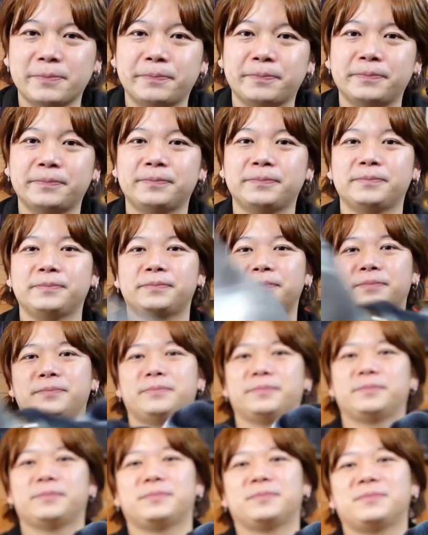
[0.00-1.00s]
はい、白
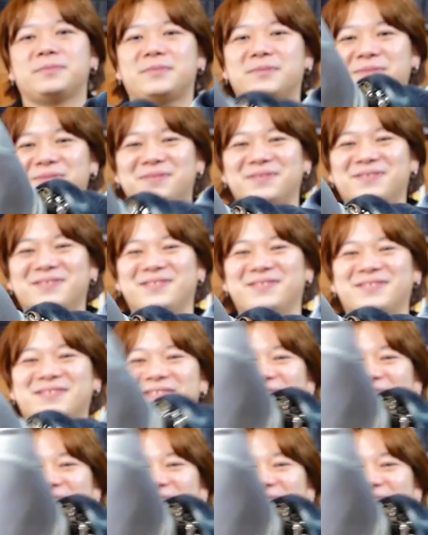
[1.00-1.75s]
く白です。